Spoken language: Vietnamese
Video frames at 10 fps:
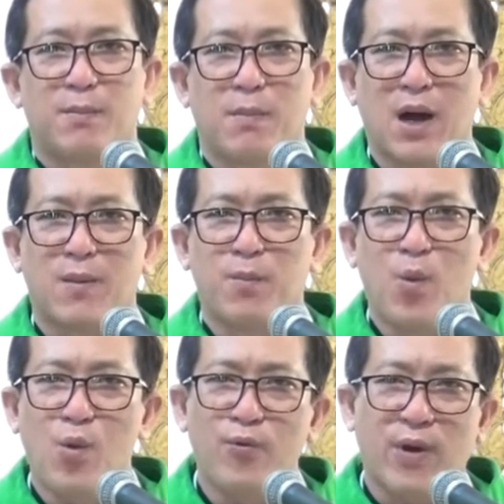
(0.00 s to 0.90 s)
bằng
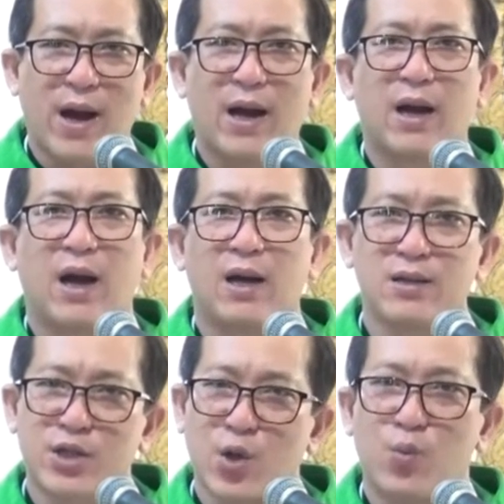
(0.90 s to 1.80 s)
muôn vàn
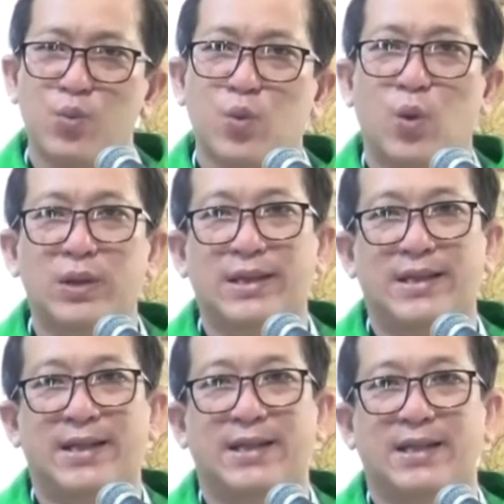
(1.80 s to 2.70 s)
ân sủng của
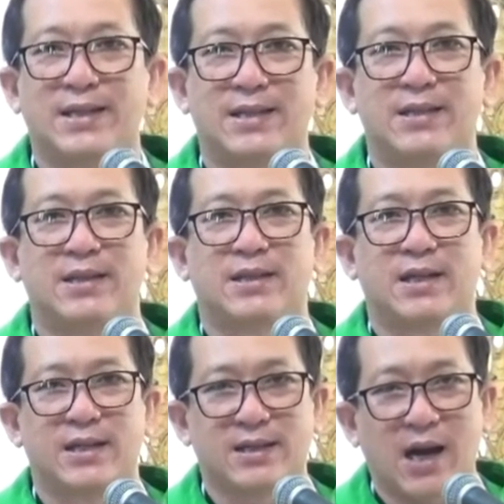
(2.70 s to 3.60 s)
người từ
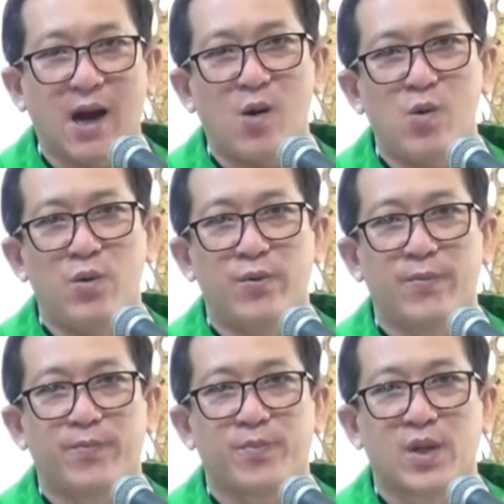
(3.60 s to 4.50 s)
trời cao.
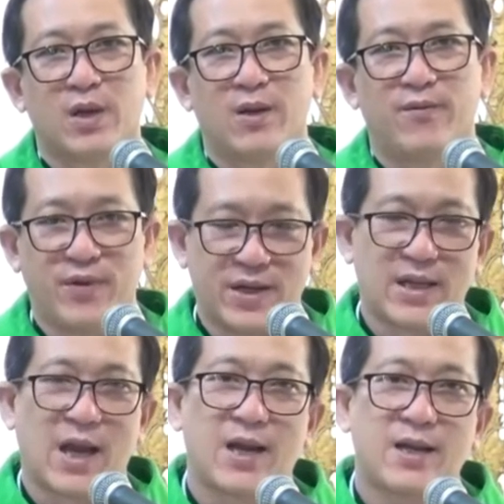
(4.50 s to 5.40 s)
Vì
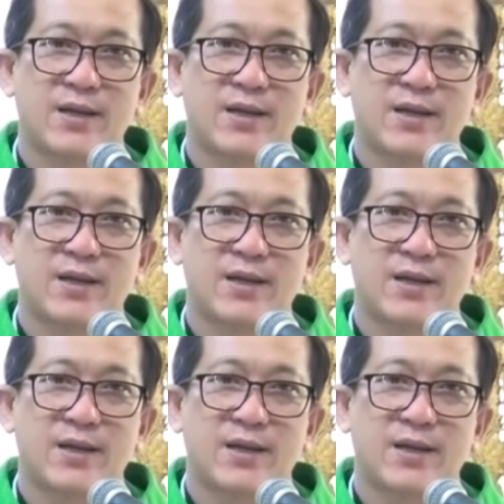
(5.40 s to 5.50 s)
thế,